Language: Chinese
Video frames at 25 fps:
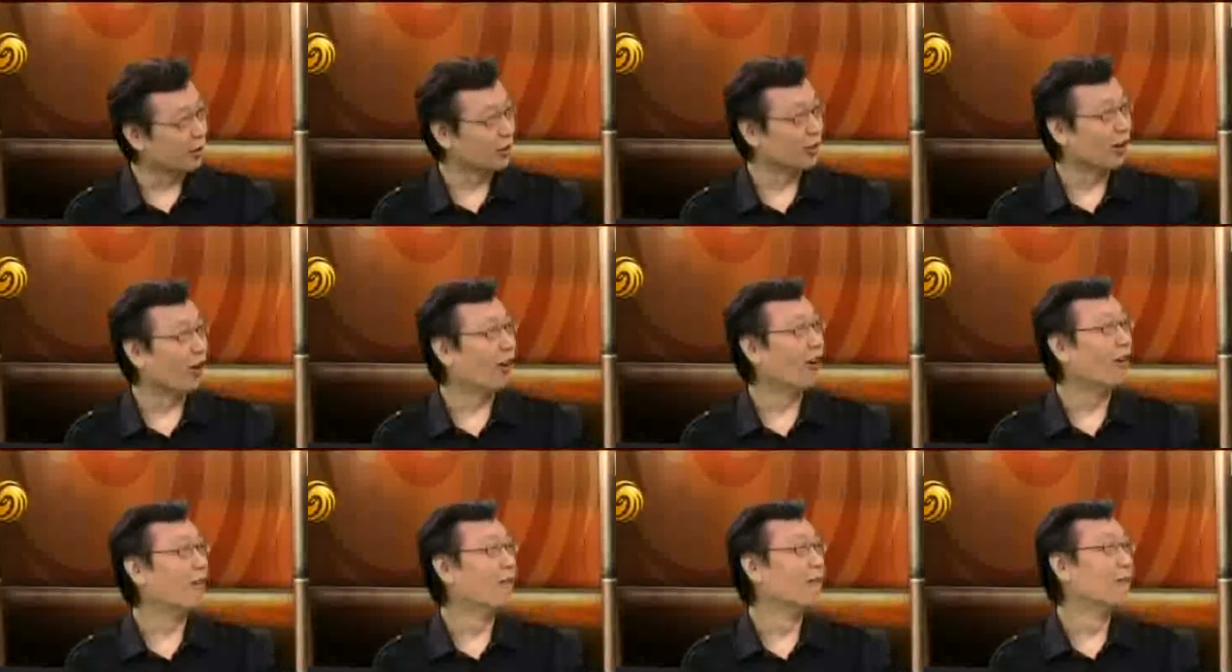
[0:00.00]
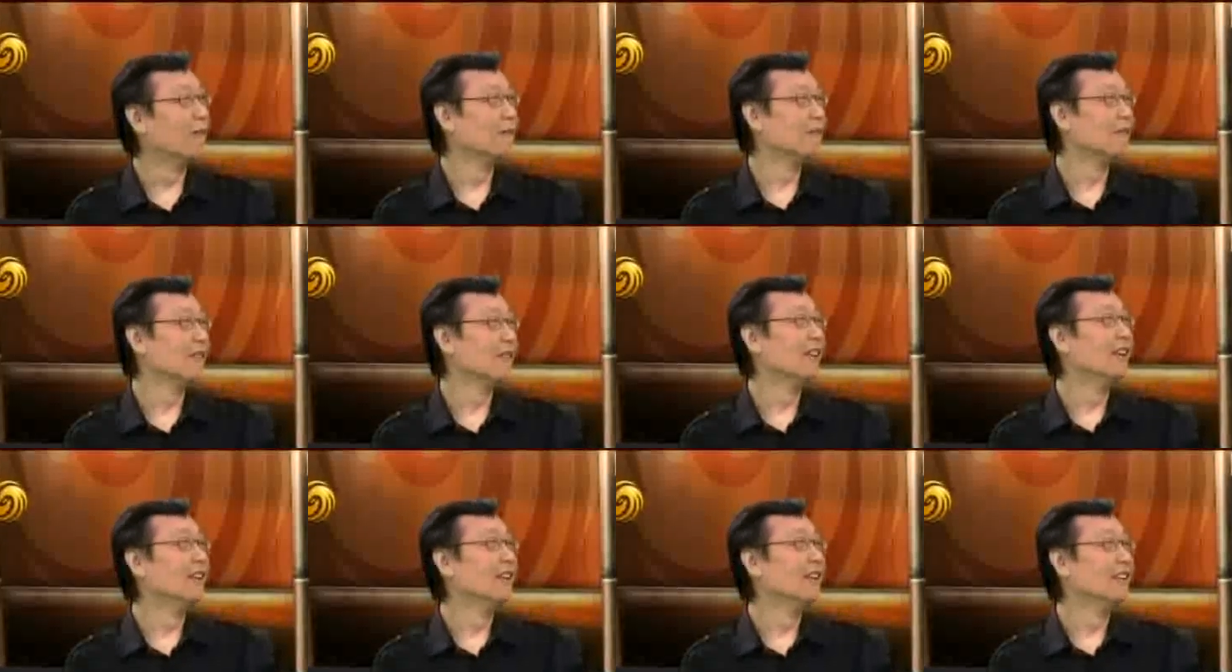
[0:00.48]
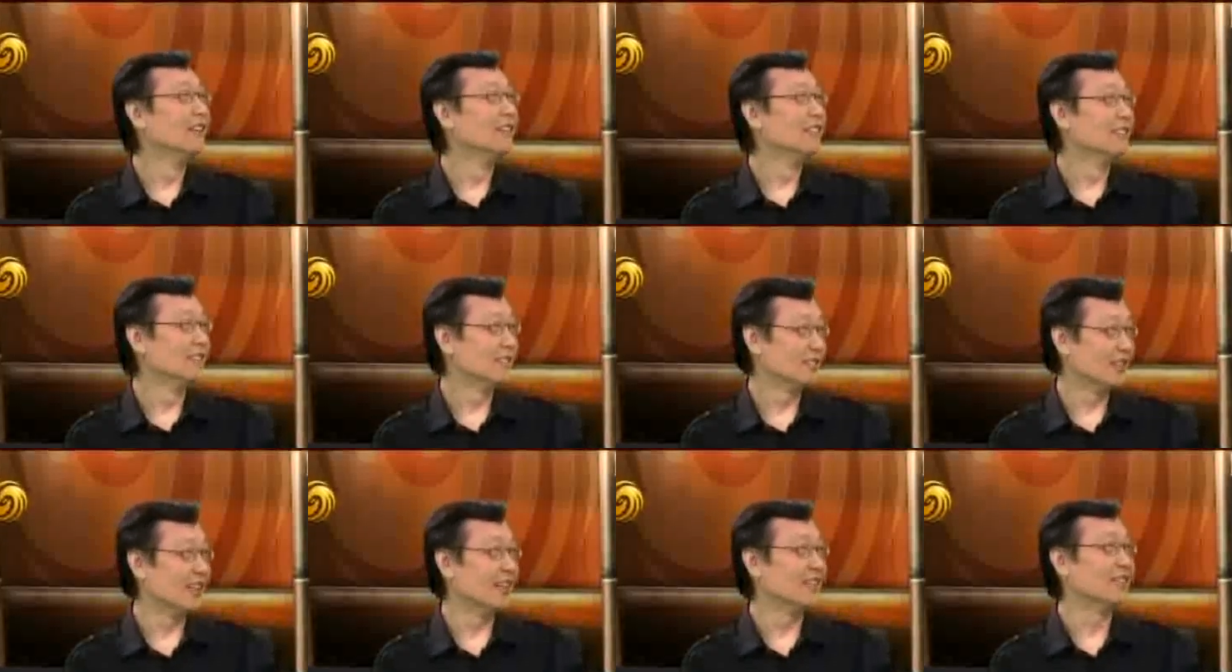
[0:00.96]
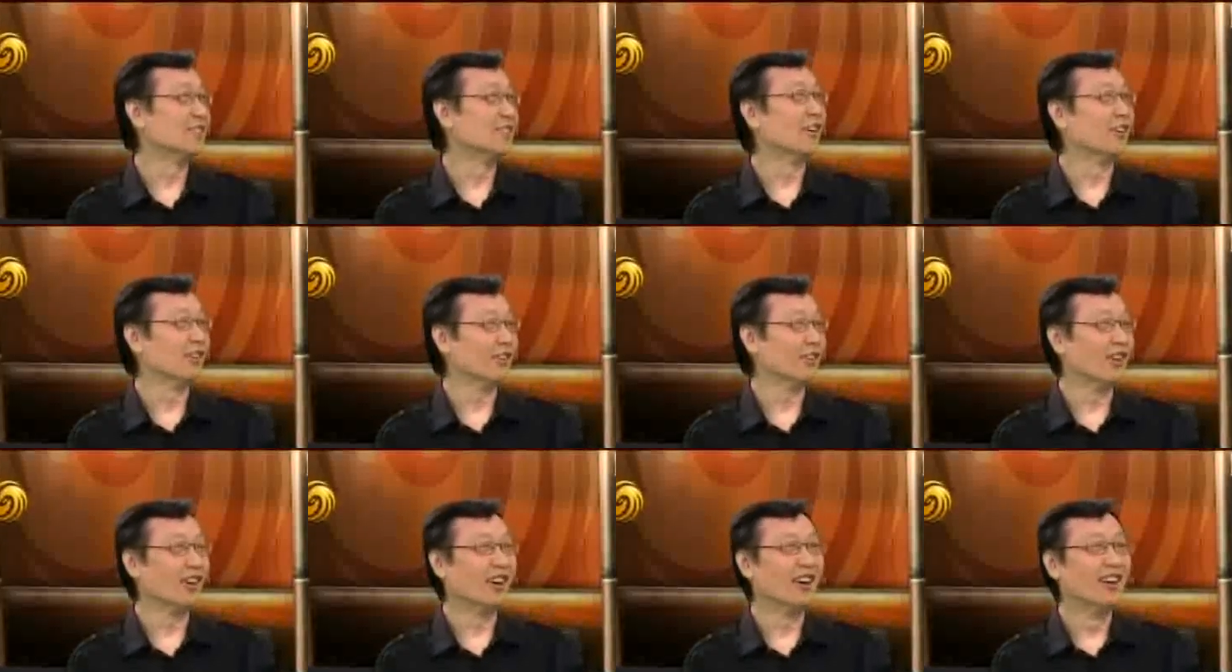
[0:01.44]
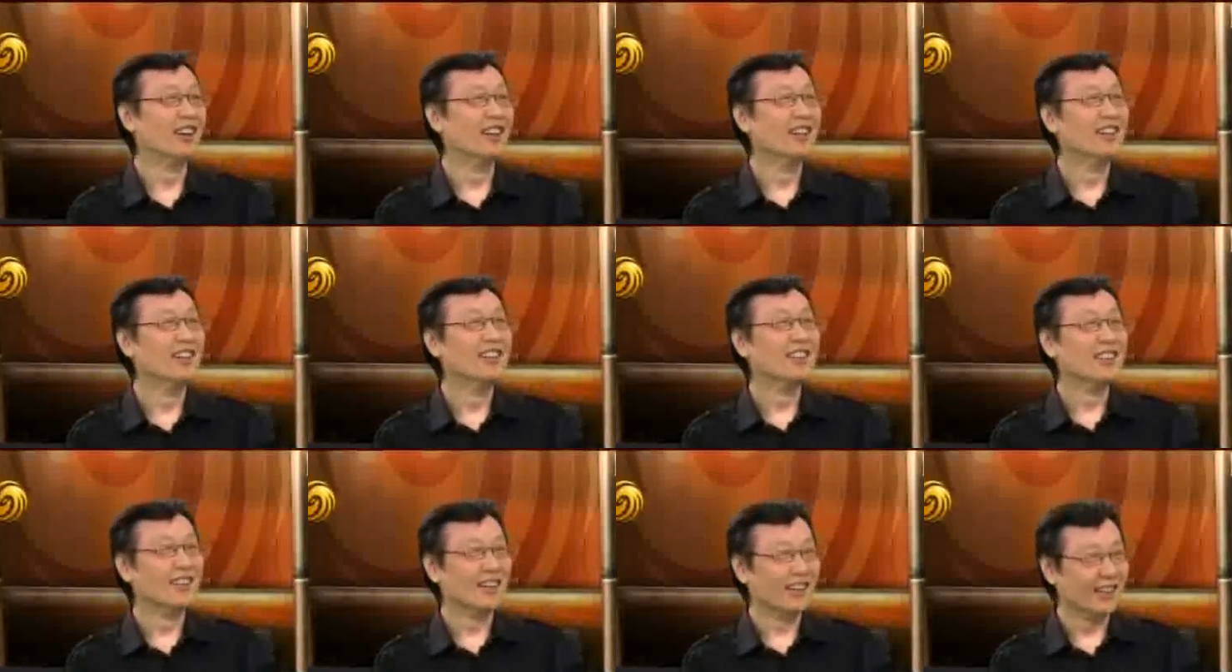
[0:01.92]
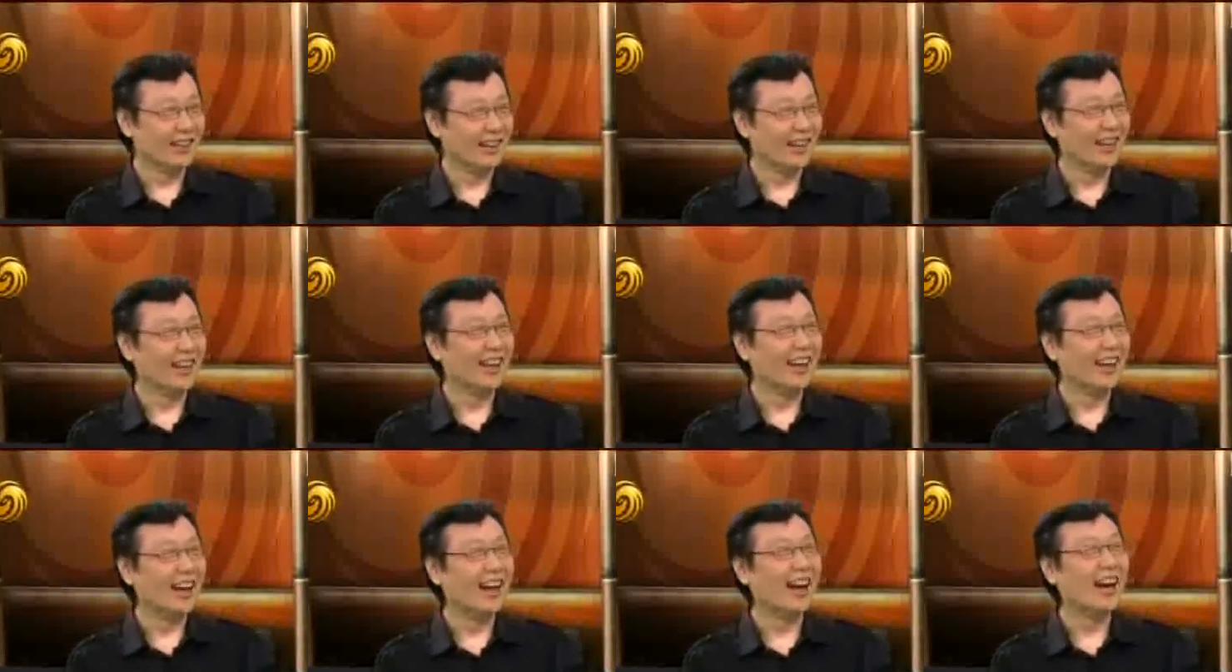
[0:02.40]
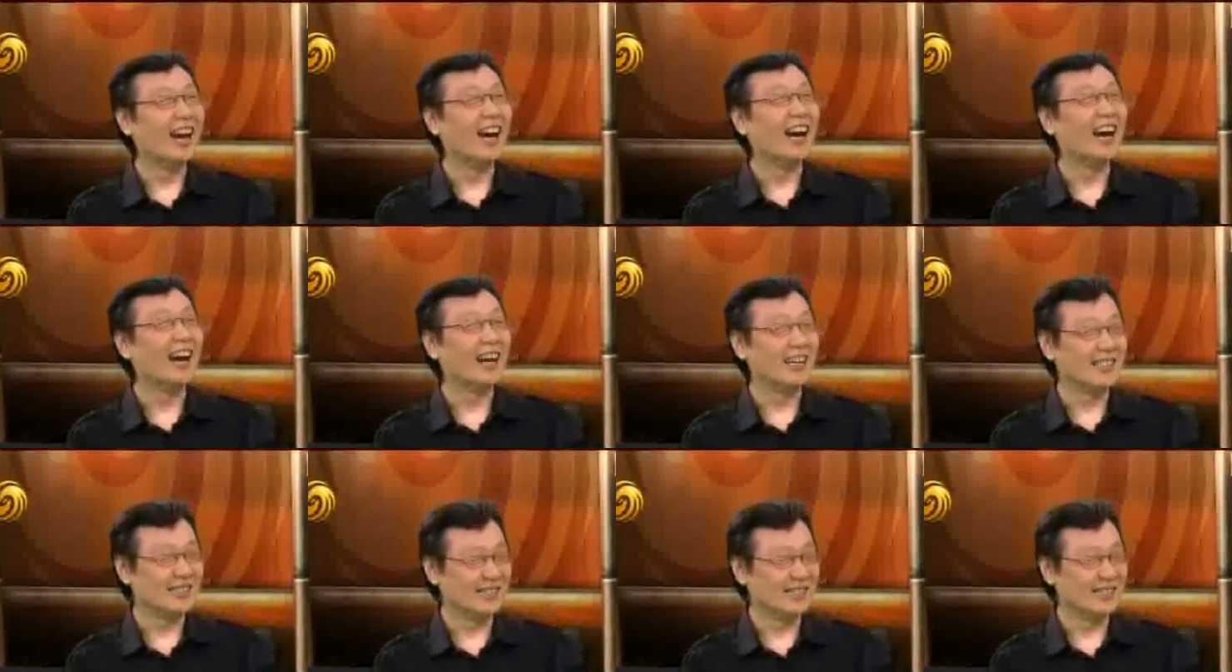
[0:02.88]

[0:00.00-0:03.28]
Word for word: 造谣，对，先造谣后造庙，